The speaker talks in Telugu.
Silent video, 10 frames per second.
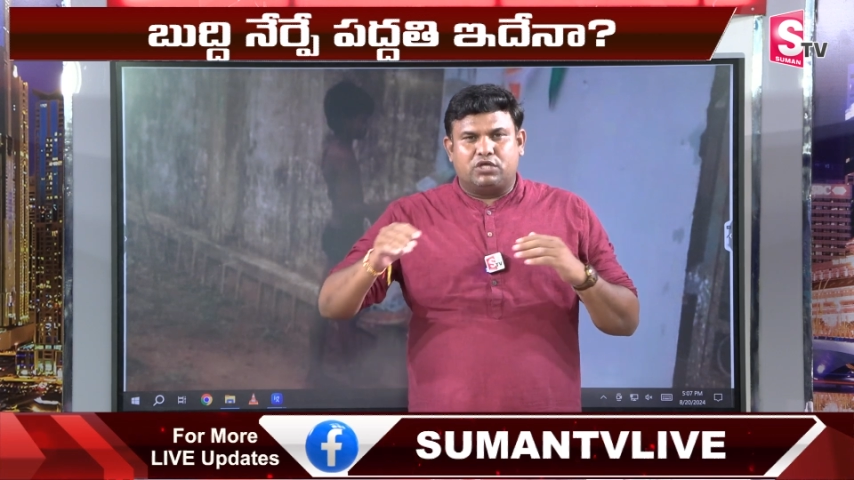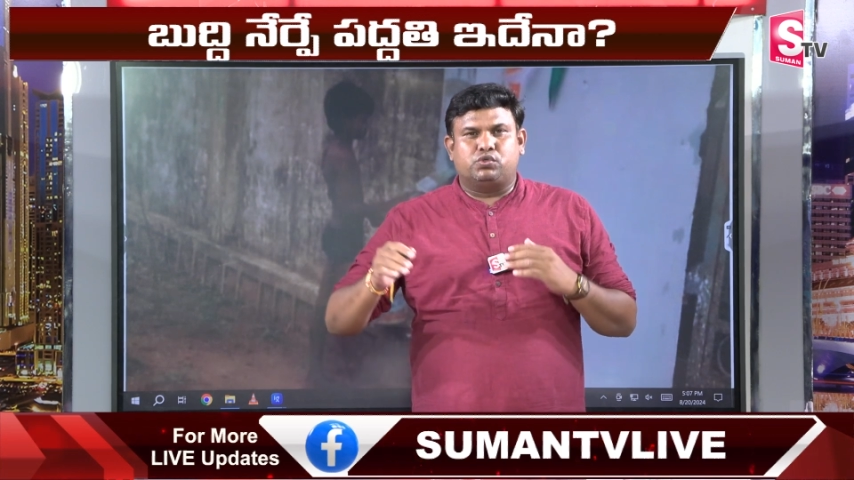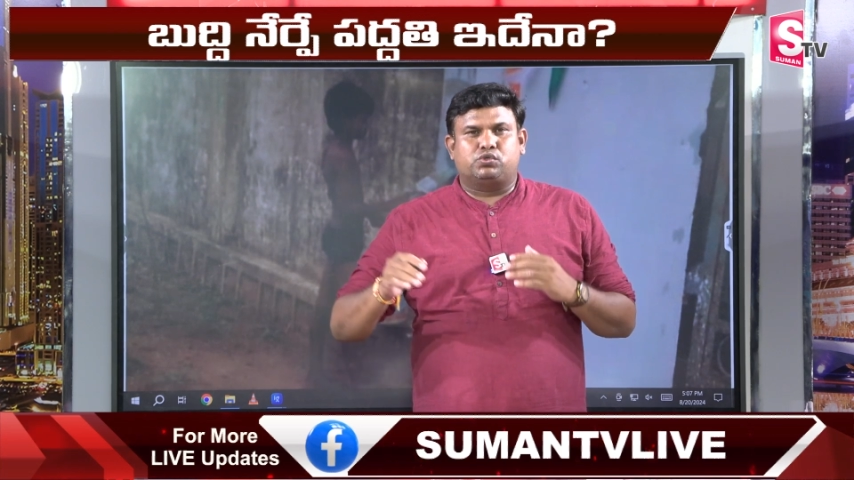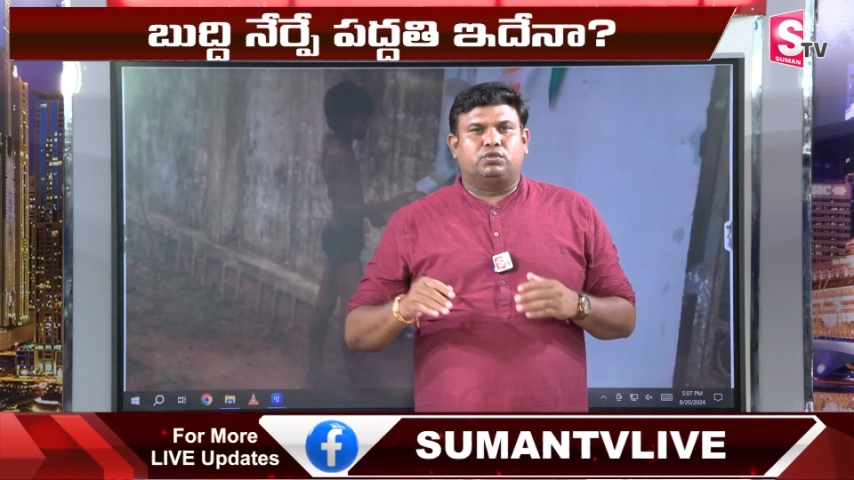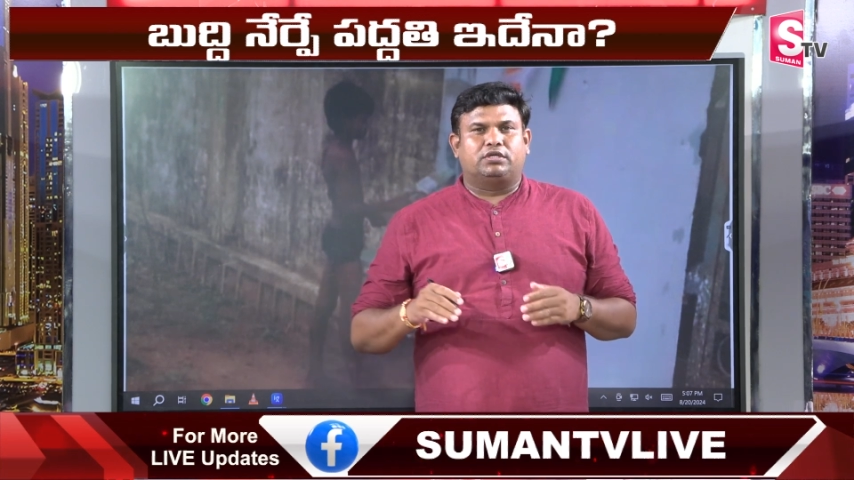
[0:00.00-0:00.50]

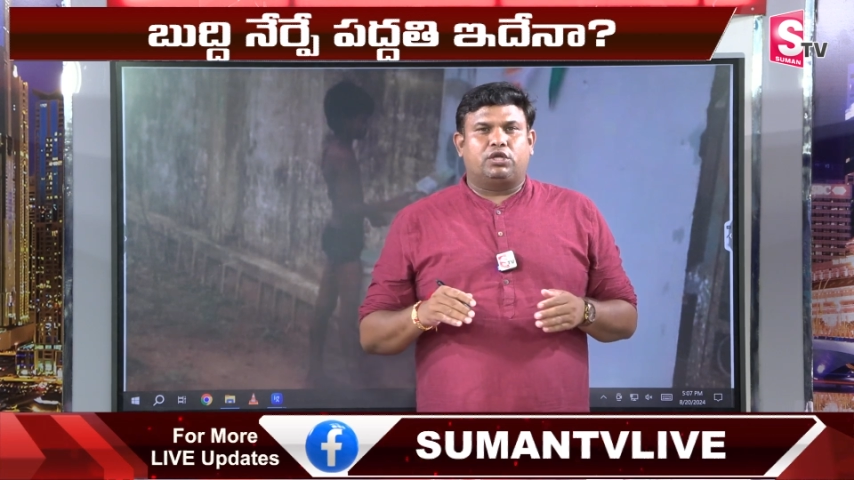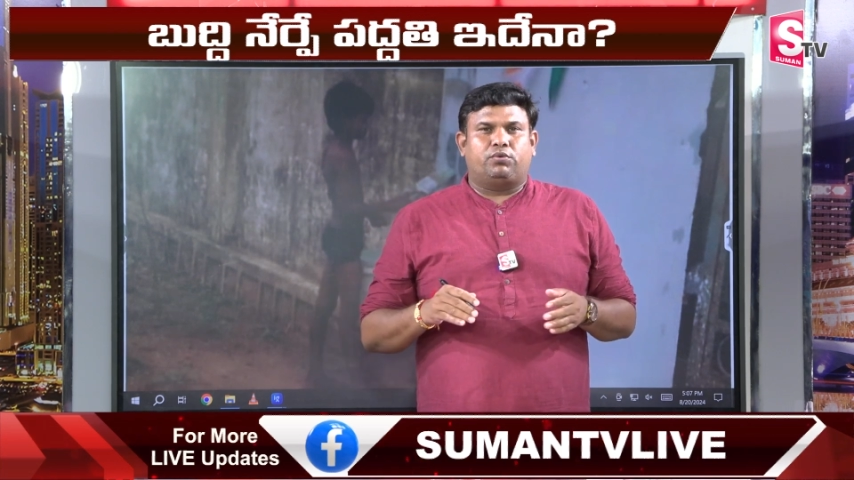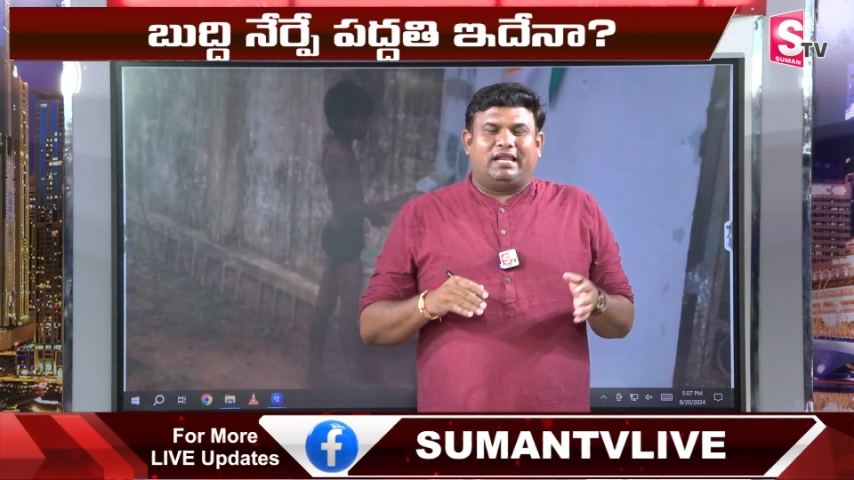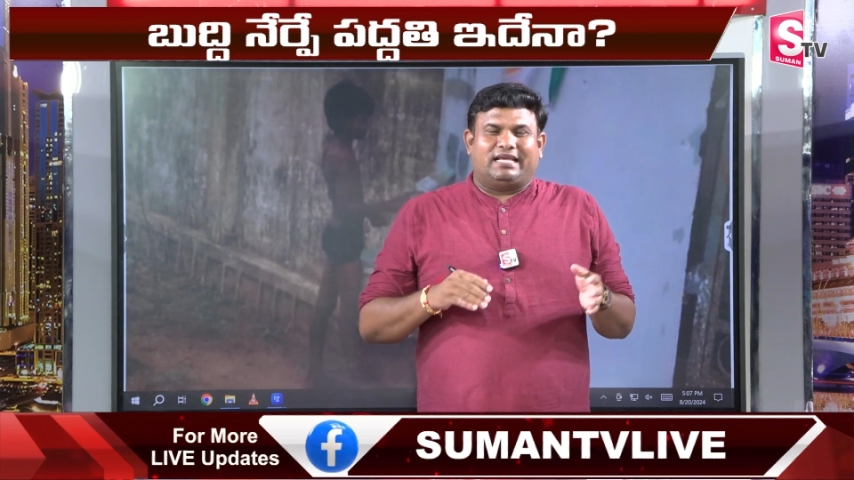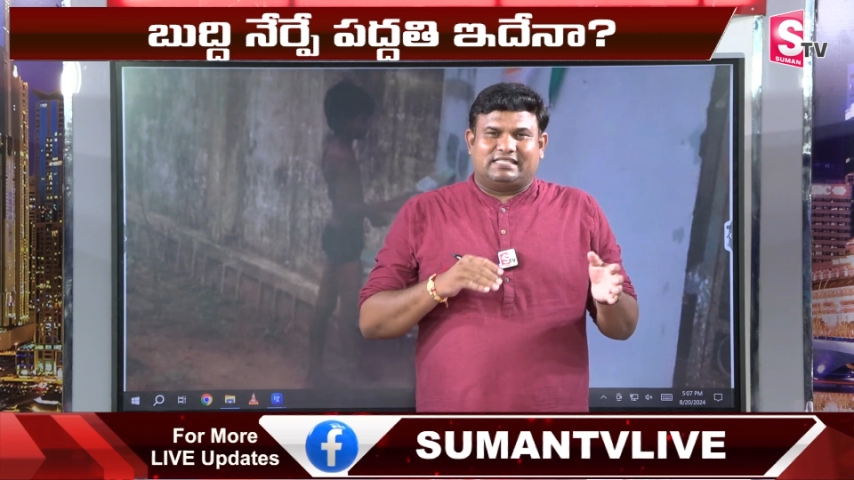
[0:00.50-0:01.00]
చూస్తుంటారు
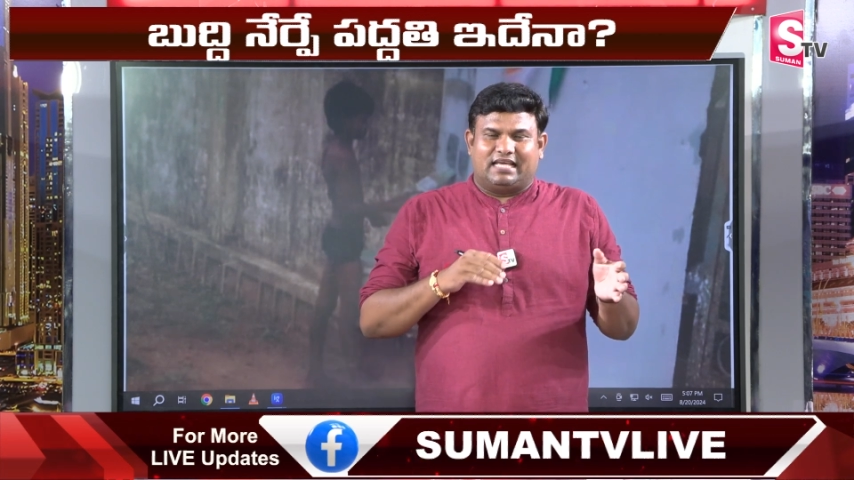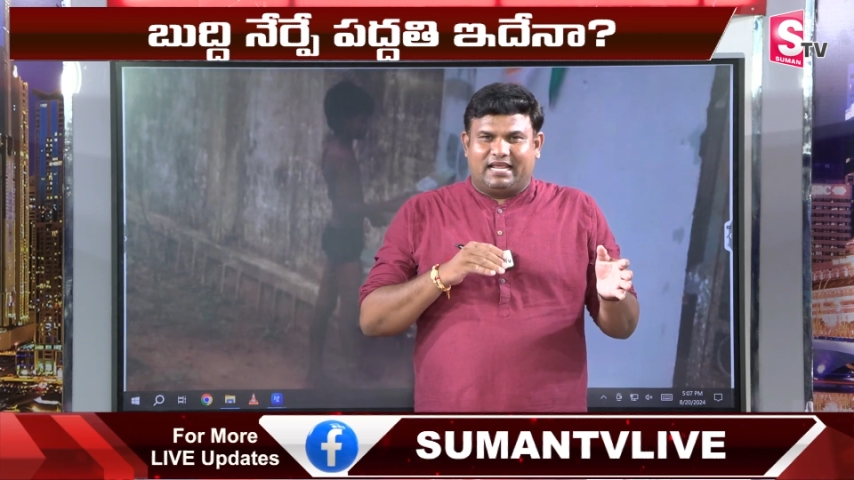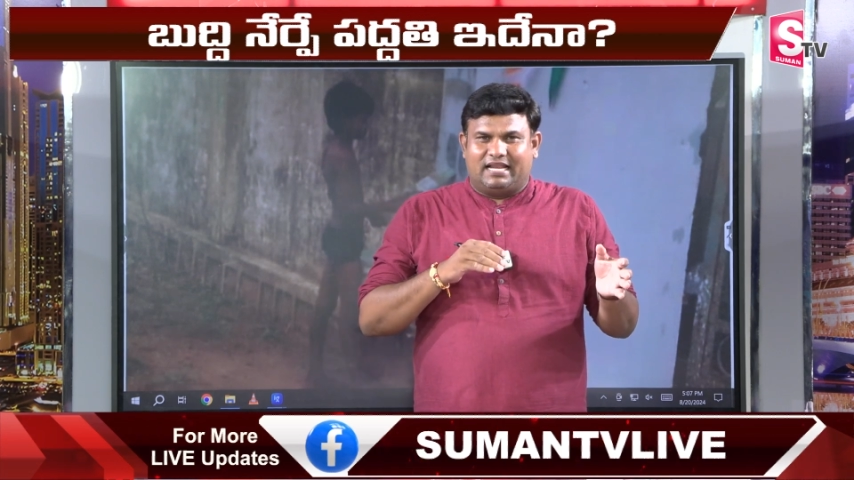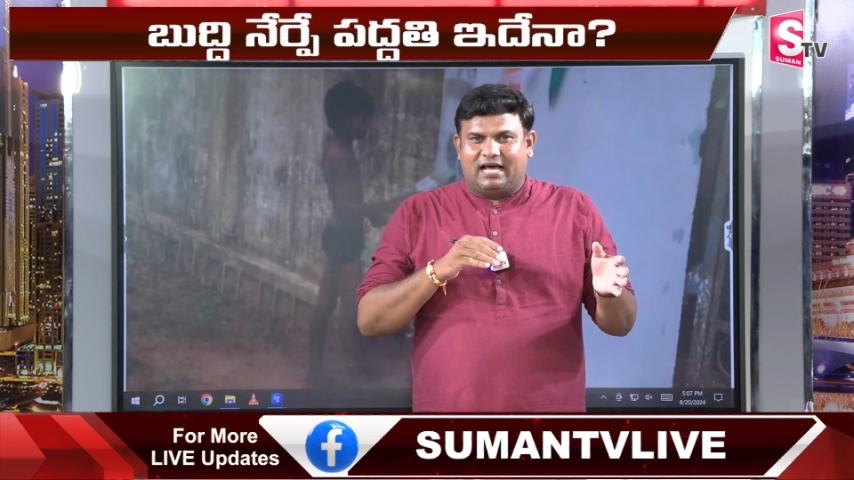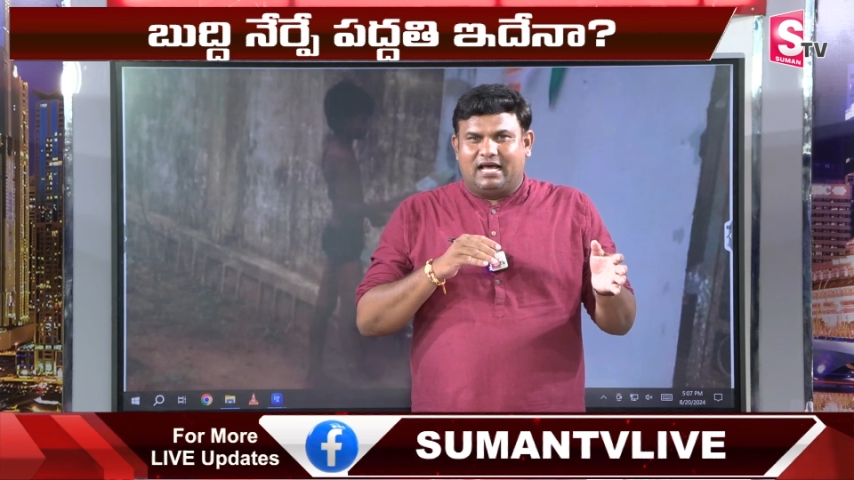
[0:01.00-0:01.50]
వాళ్ళకి సరైన